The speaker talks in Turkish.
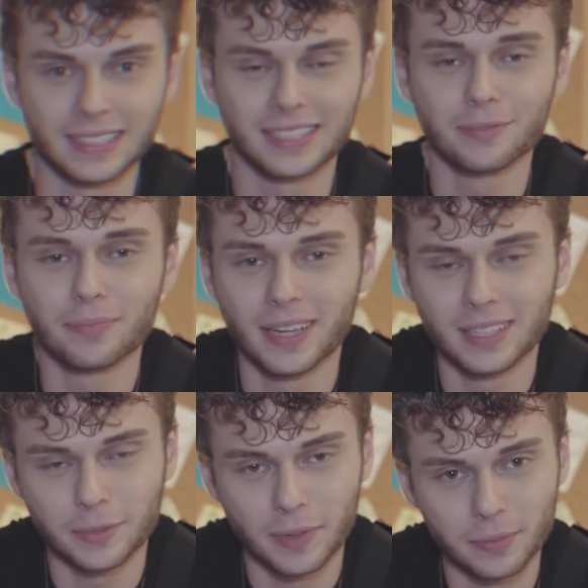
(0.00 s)
Sizin
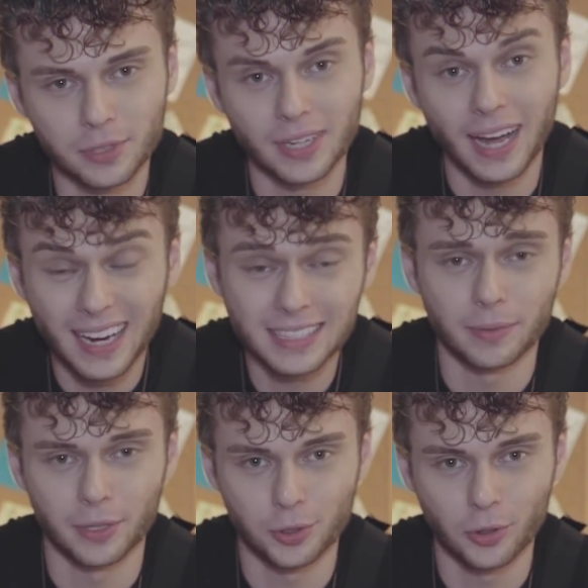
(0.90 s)
beğeniniz benim için her
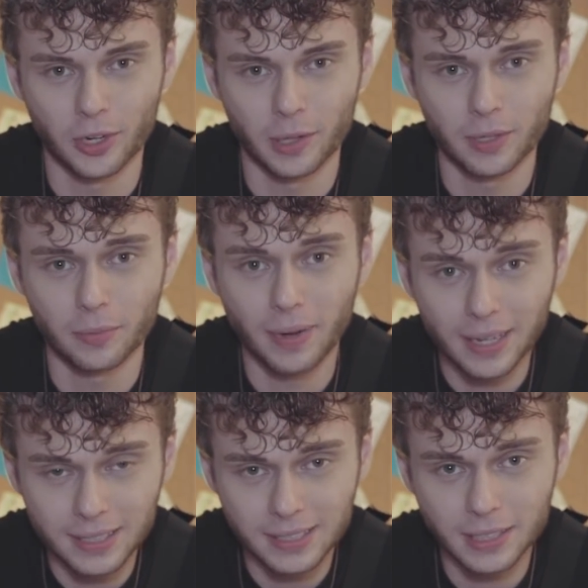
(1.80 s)
zaman çok önemli.
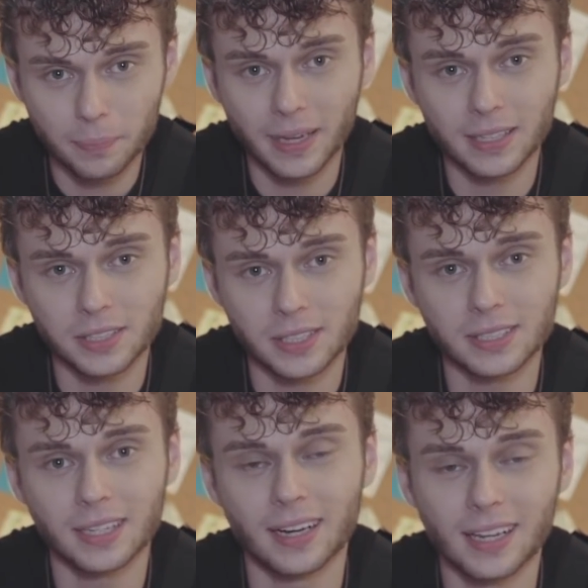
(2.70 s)
Ben de size
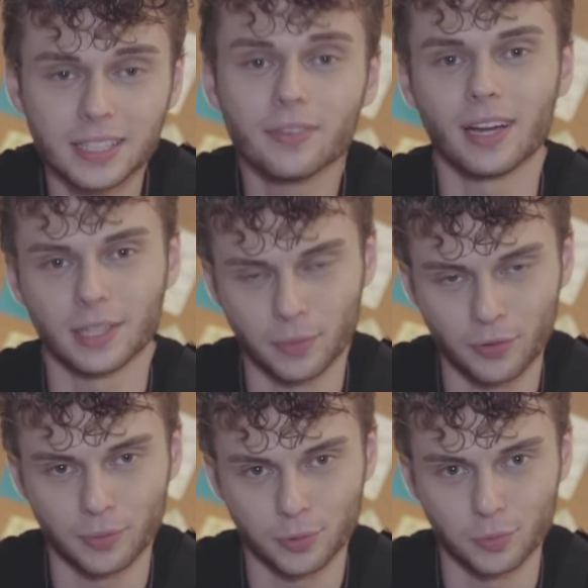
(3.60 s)
beğeneceğinizi garanti verdiğim bir
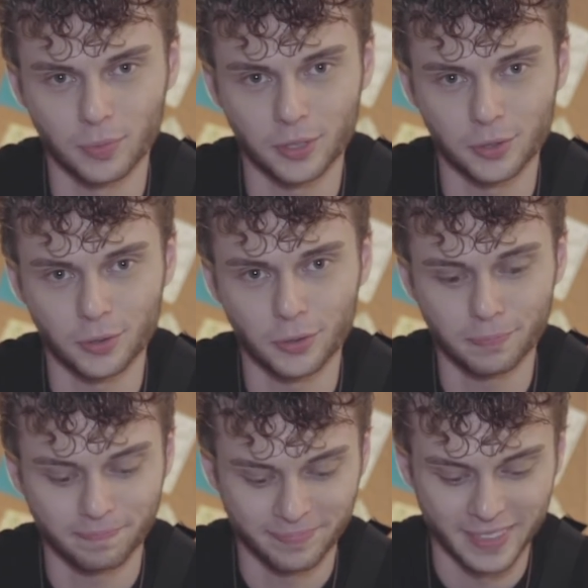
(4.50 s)
film sunmak istiyorum.
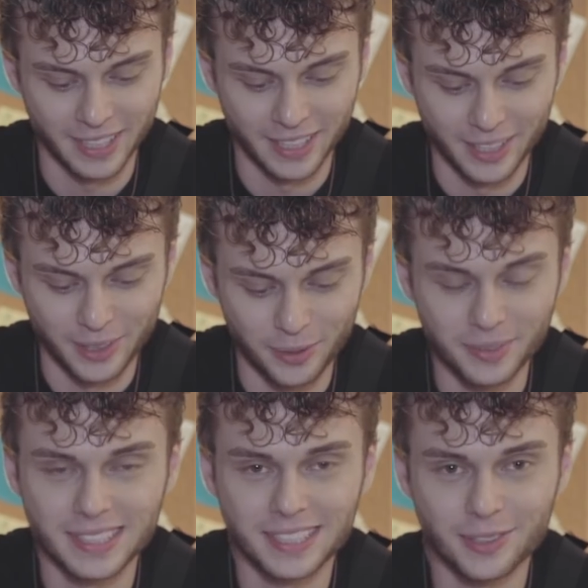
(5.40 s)

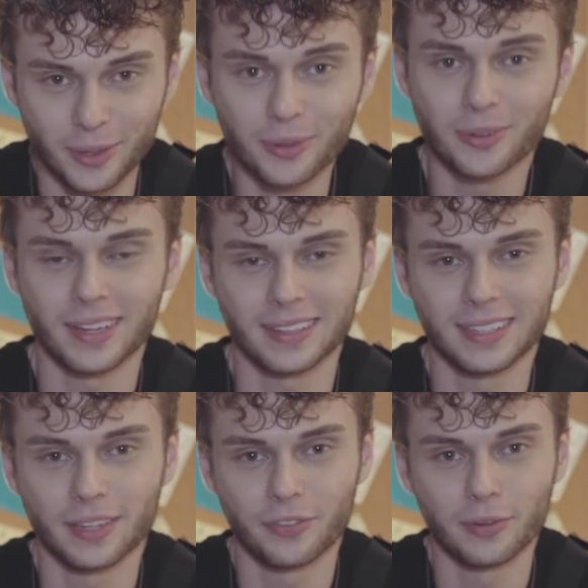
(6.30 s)
Onun için gönül
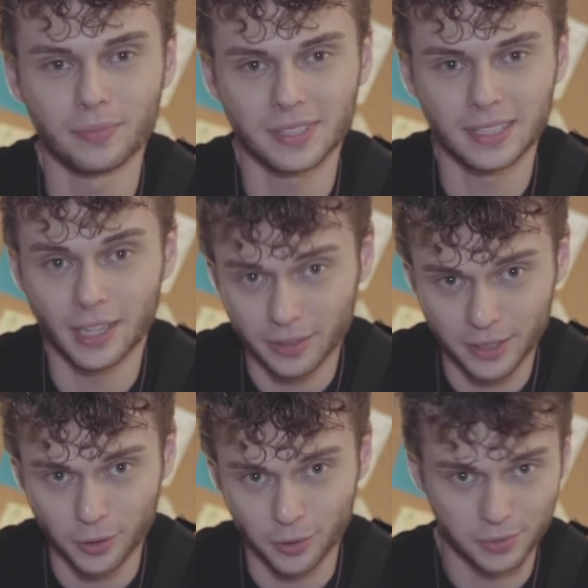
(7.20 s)
rahatlığıyla filmimize
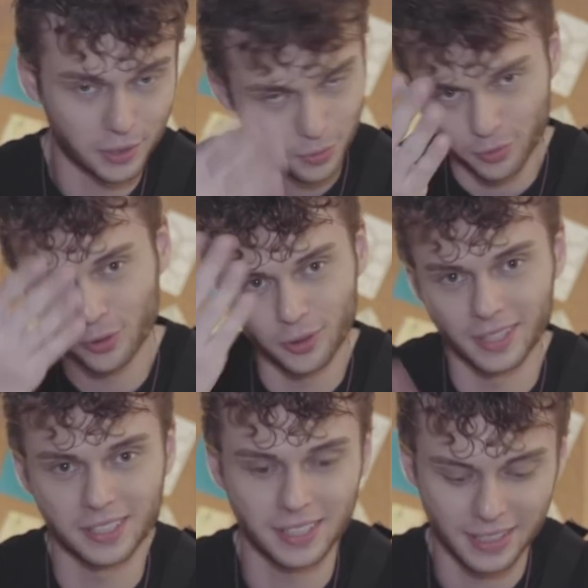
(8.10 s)
davet ediyorum sizi bu video
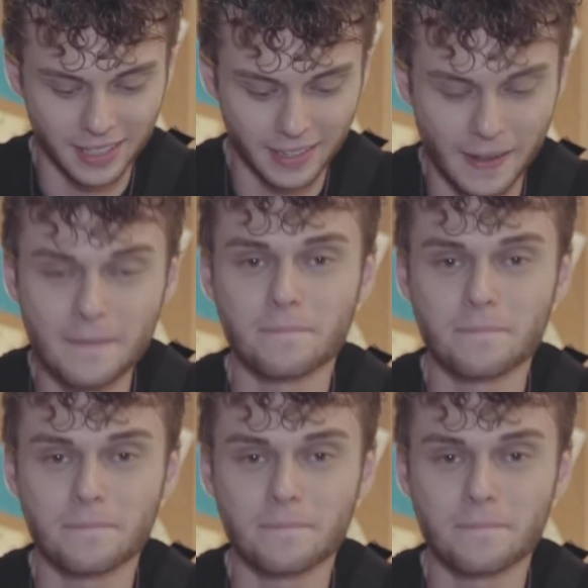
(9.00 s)
aracılığıyla.